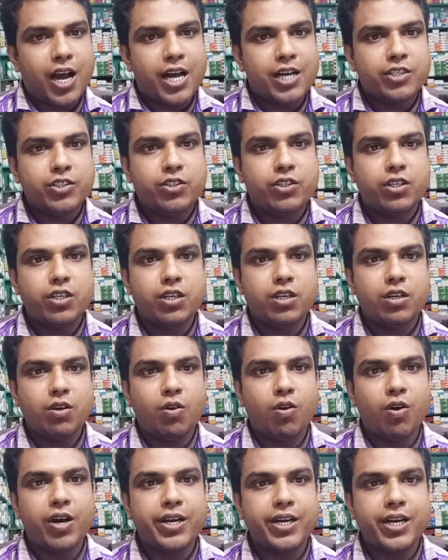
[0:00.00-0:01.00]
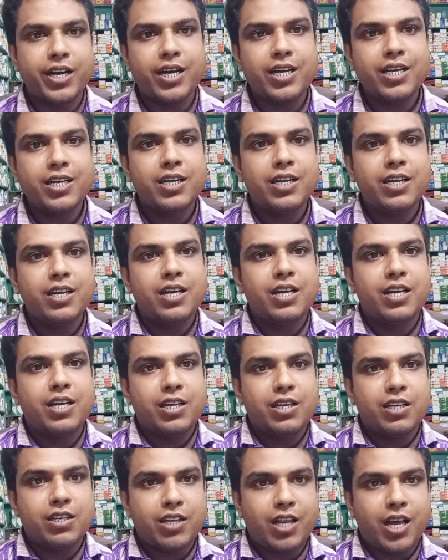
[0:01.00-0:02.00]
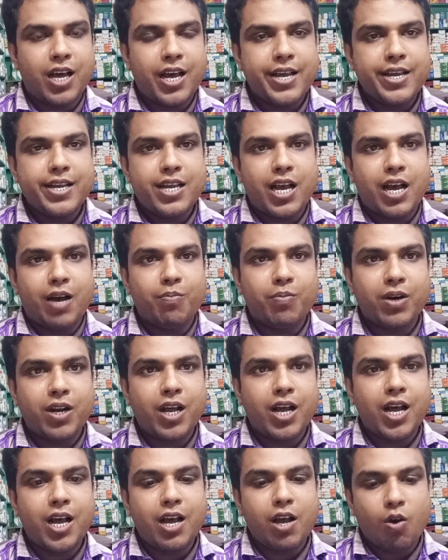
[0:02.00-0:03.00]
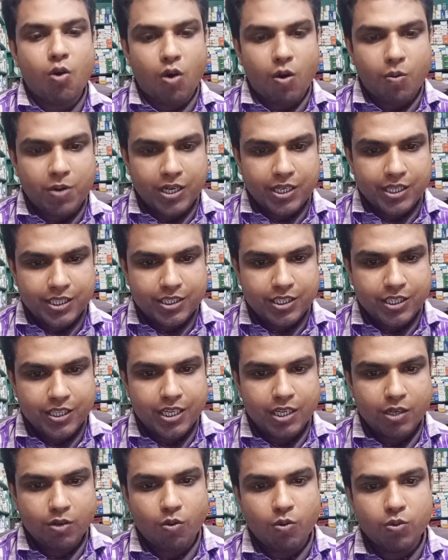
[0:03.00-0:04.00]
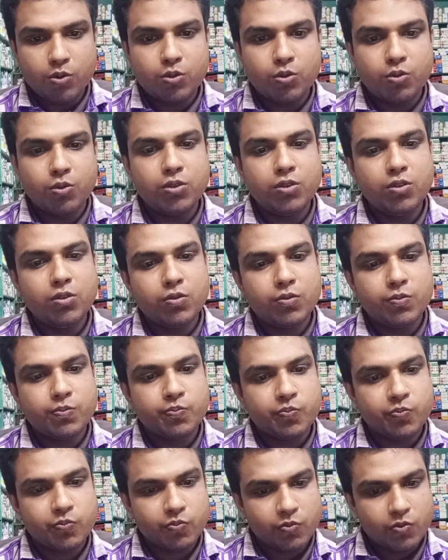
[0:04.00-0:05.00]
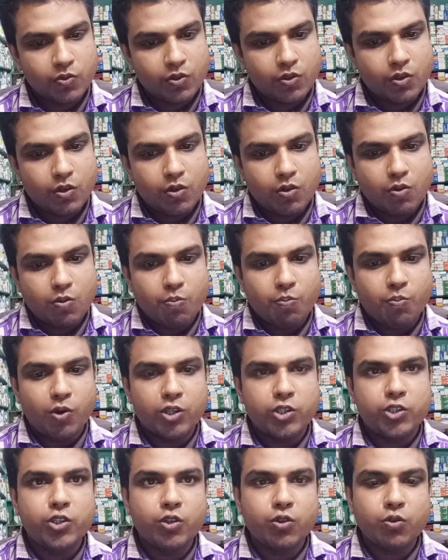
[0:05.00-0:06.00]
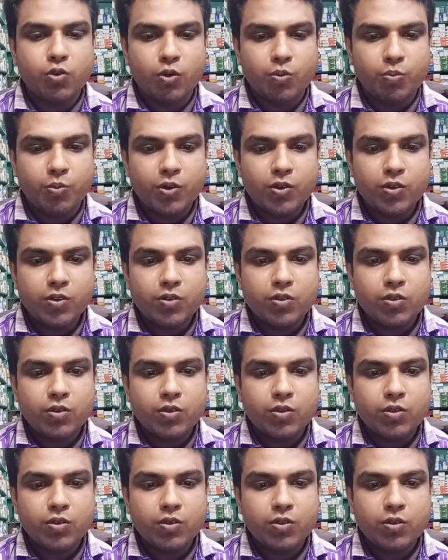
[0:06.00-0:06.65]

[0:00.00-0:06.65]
কাজ হয় না তাই আমরা ওভারডোসের ওষুধ বর্জন করব